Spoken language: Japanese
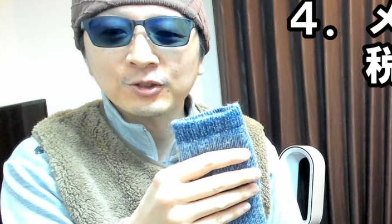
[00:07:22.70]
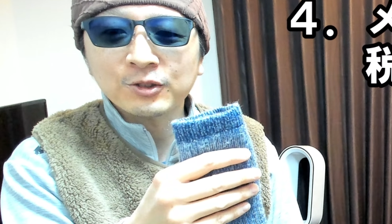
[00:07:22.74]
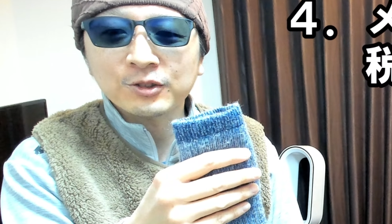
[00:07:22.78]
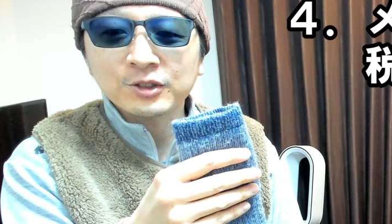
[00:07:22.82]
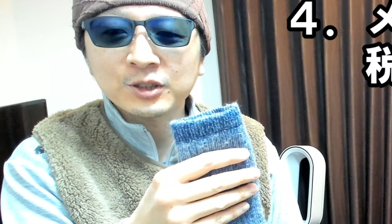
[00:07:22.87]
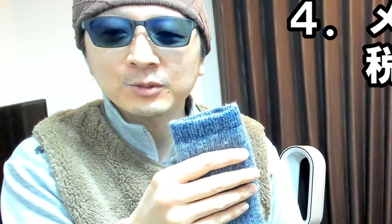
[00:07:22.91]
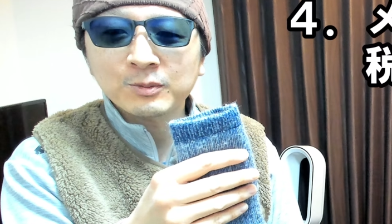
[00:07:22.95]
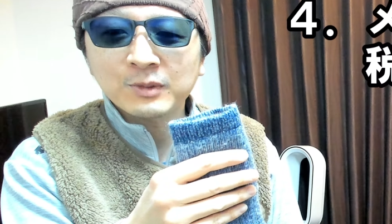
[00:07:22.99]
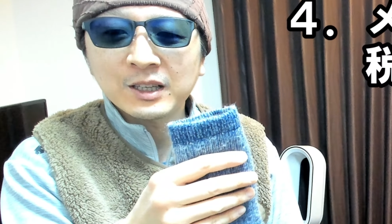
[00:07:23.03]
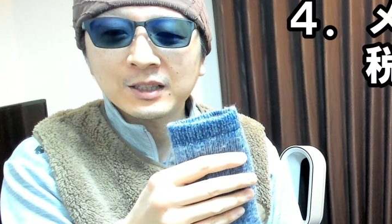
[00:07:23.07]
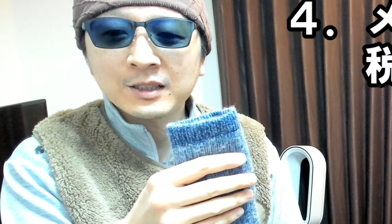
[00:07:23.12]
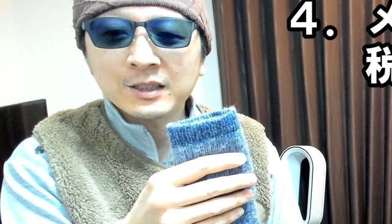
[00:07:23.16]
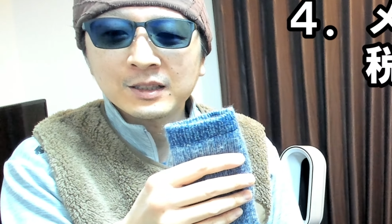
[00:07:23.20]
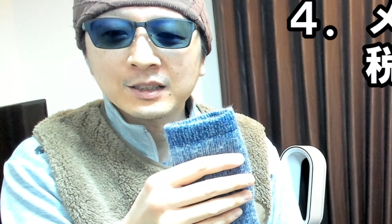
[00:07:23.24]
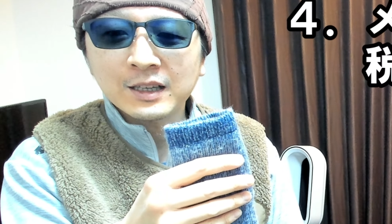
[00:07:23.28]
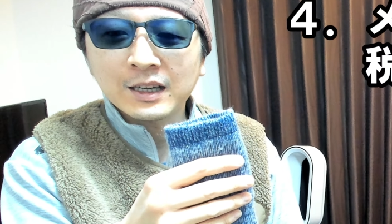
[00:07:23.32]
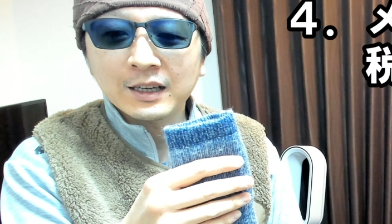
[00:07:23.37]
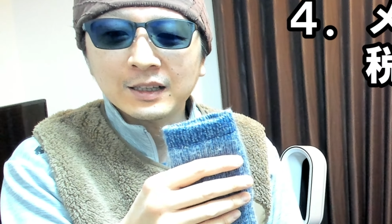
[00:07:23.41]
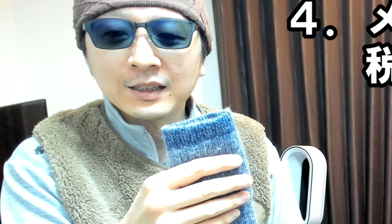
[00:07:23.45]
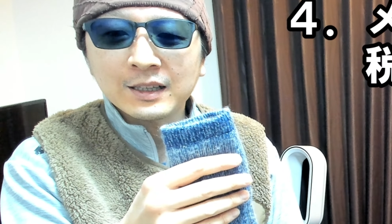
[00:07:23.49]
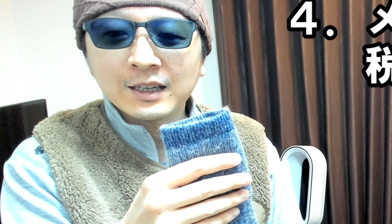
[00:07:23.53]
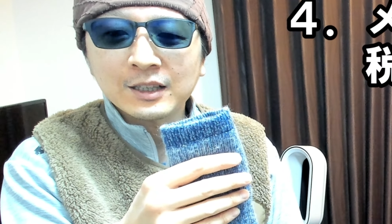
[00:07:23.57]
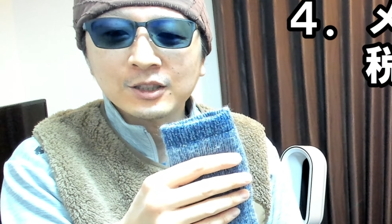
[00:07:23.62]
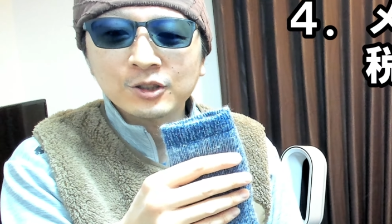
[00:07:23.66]
ろん締め
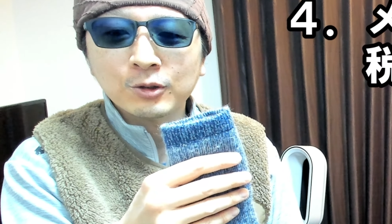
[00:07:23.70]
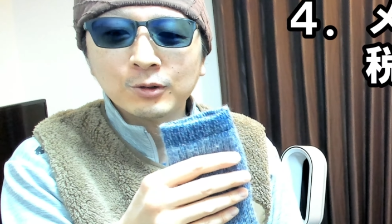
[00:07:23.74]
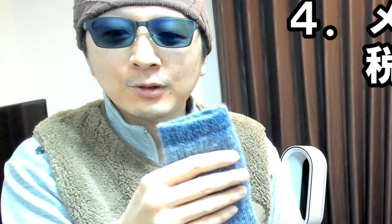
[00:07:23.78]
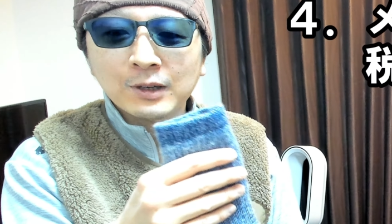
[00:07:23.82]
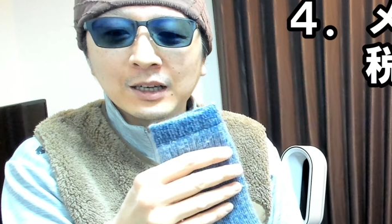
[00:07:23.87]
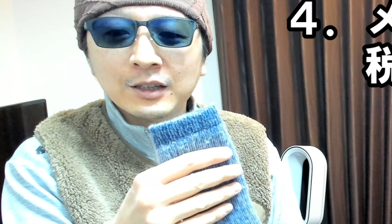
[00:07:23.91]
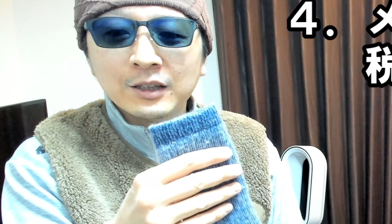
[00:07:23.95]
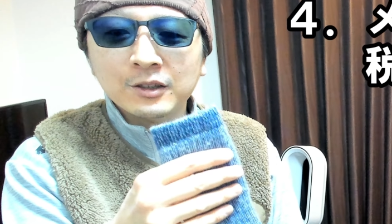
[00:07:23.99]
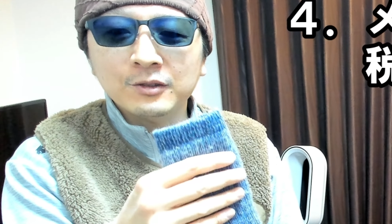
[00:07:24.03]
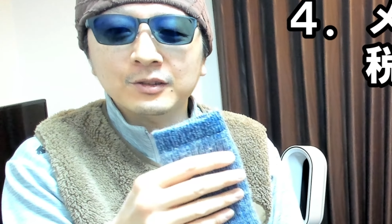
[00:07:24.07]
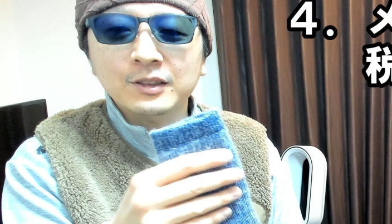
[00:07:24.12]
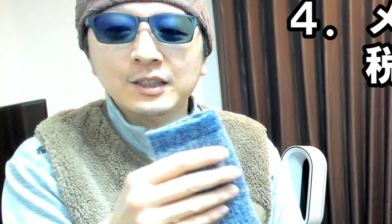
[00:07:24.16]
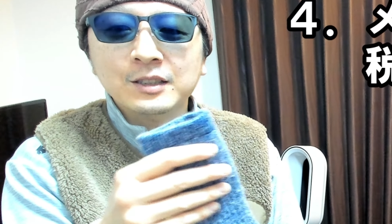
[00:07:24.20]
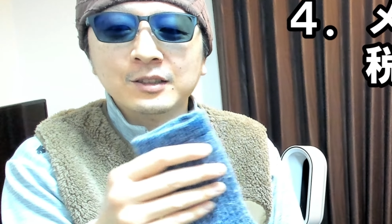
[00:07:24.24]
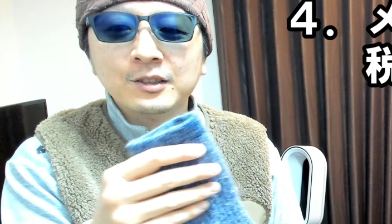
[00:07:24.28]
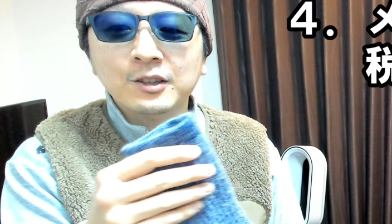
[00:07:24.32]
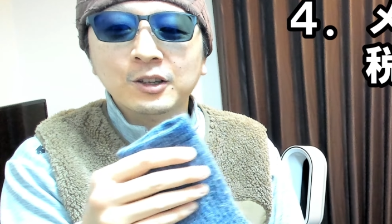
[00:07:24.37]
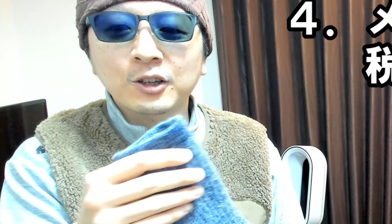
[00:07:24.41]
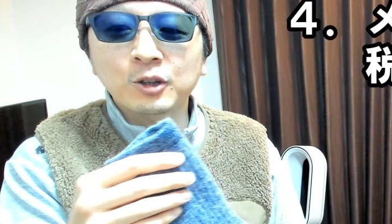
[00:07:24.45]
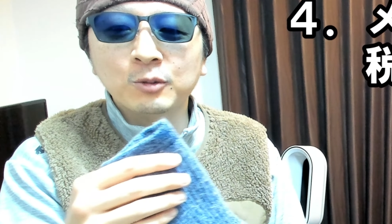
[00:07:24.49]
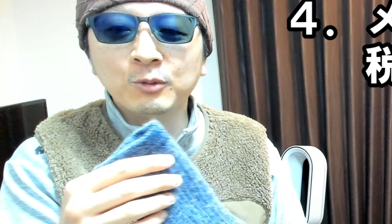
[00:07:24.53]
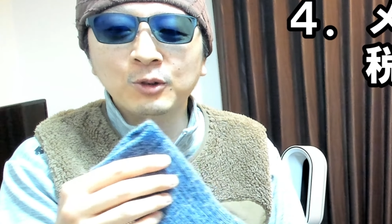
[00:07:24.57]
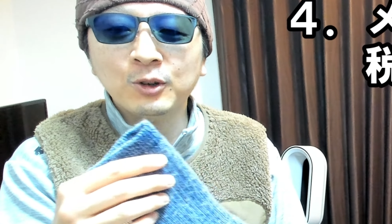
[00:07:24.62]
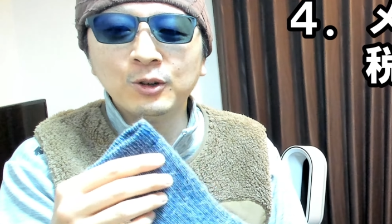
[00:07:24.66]
付け多少あるんです
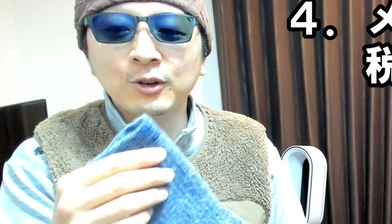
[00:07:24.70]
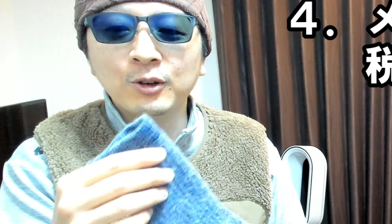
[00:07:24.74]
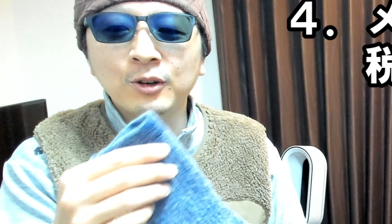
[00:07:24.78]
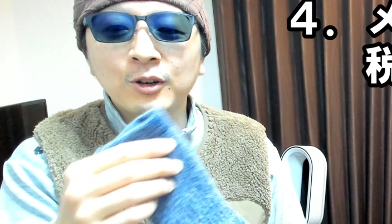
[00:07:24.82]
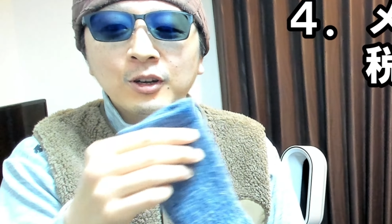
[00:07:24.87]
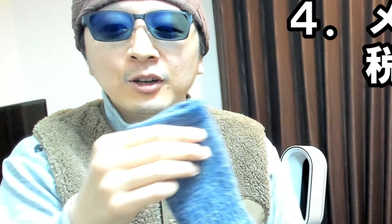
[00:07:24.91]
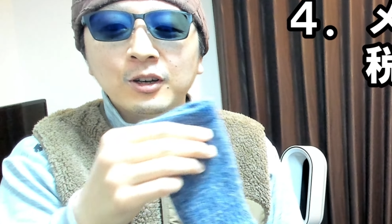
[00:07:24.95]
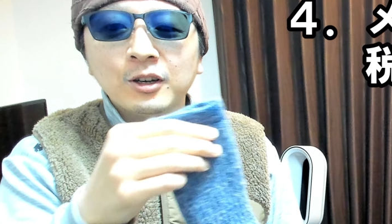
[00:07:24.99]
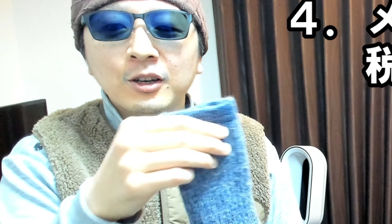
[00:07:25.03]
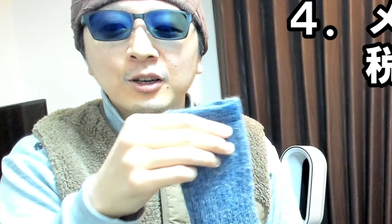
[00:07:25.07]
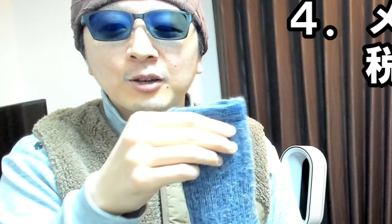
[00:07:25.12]
けども、